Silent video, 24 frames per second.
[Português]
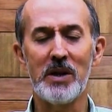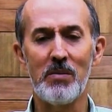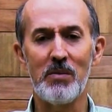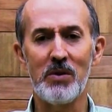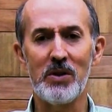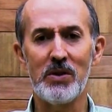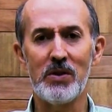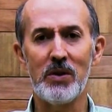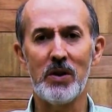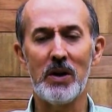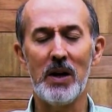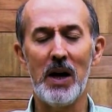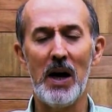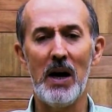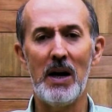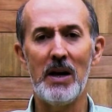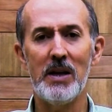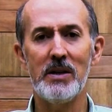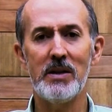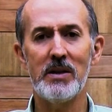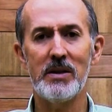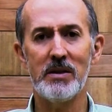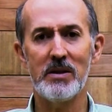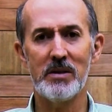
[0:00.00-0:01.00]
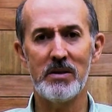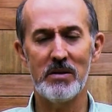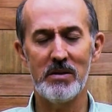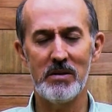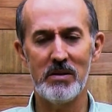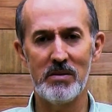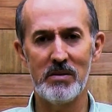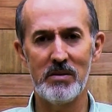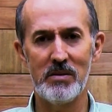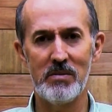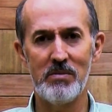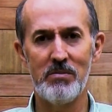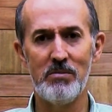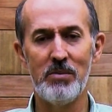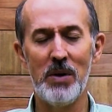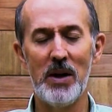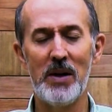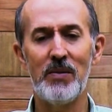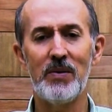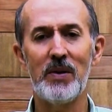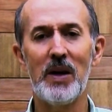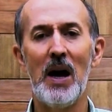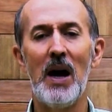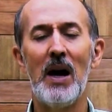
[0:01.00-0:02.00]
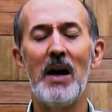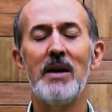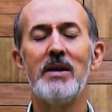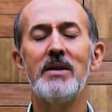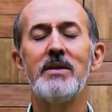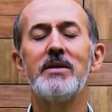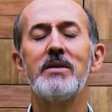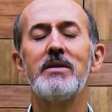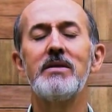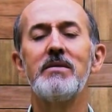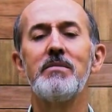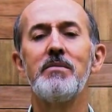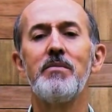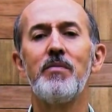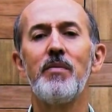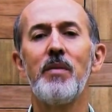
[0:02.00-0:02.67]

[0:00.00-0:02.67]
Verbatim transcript: emocionais, mentais,